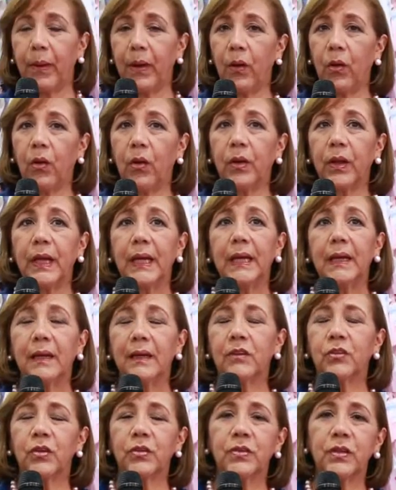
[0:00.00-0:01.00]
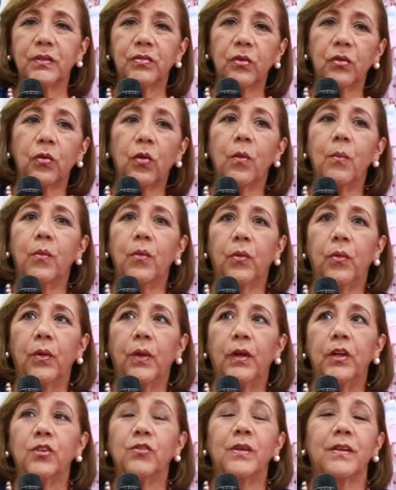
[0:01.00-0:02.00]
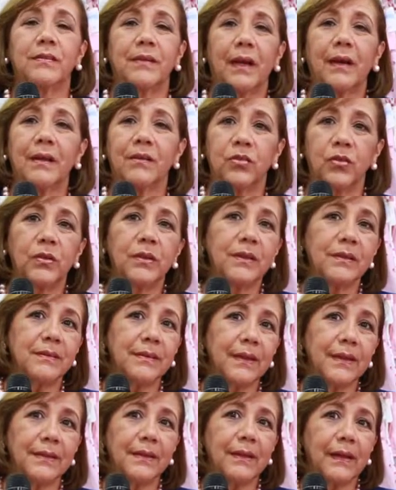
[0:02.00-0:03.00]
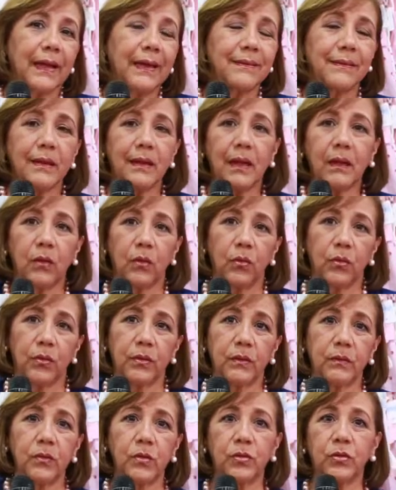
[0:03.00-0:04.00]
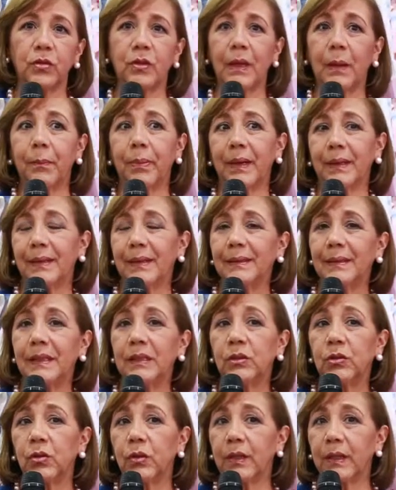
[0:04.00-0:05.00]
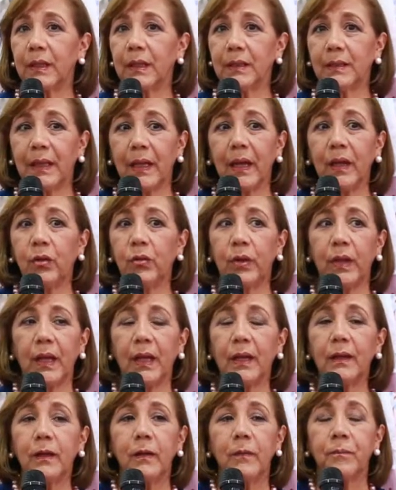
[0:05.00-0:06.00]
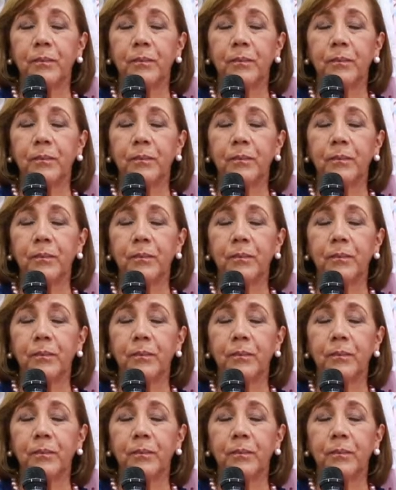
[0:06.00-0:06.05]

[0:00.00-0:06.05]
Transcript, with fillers: peor. Entonces eso como nuestra razón de ser es el algodón. Nosotros la parte de tintorería y tejeduría